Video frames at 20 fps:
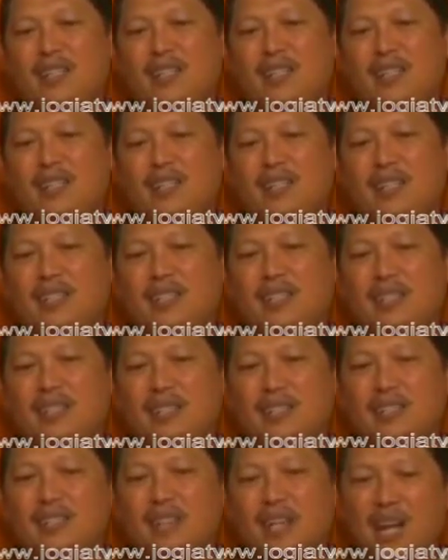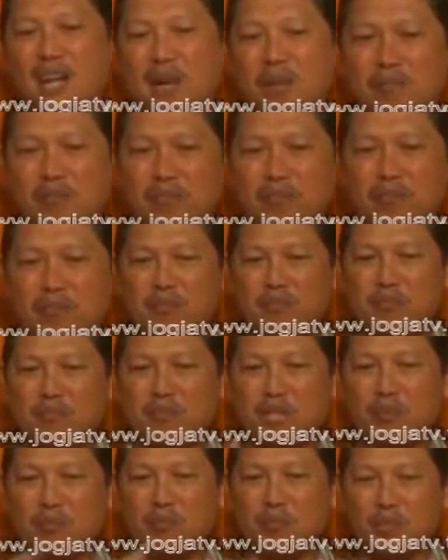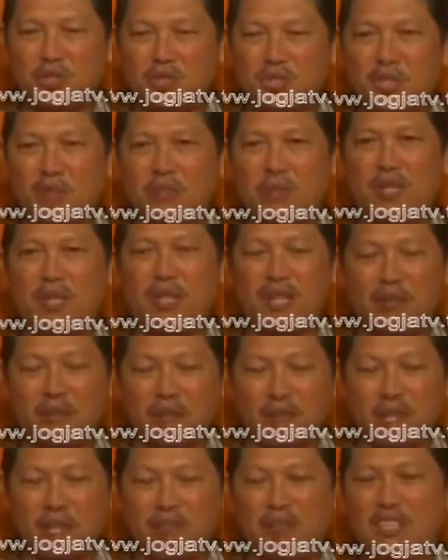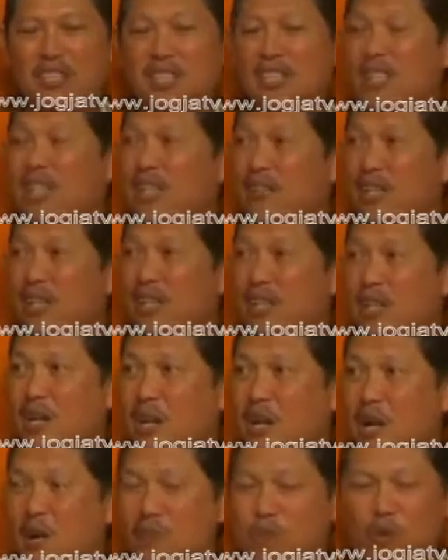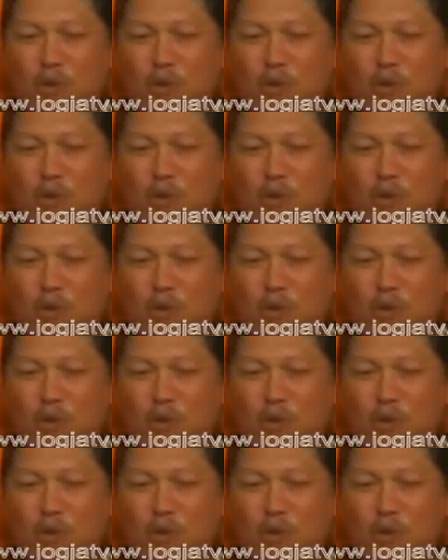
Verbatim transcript: uh, di dalam berfungsi menerima wisatawan mm-hmm.